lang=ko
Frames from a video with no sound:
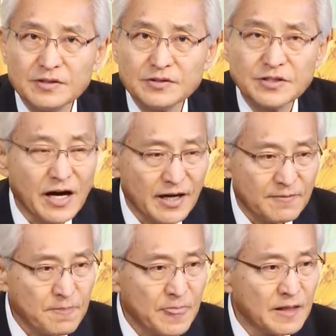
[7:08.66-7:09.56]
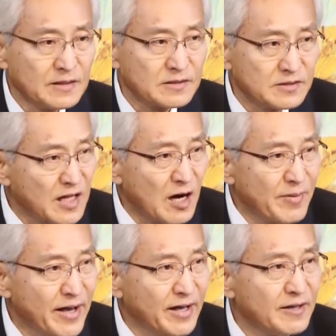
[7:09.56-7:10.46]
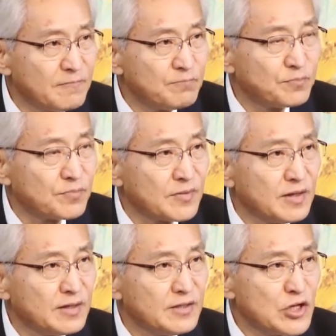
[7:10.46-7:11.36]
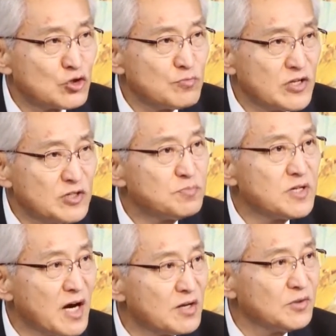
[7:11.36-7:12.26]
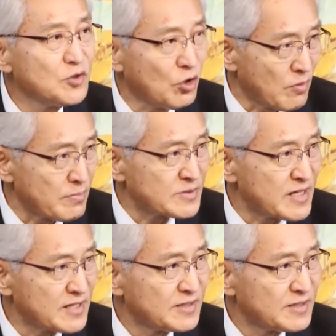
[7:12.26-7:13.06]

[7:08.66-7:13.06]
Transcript: 자, 그 다음에 예수님의 십자가를 경험합니다.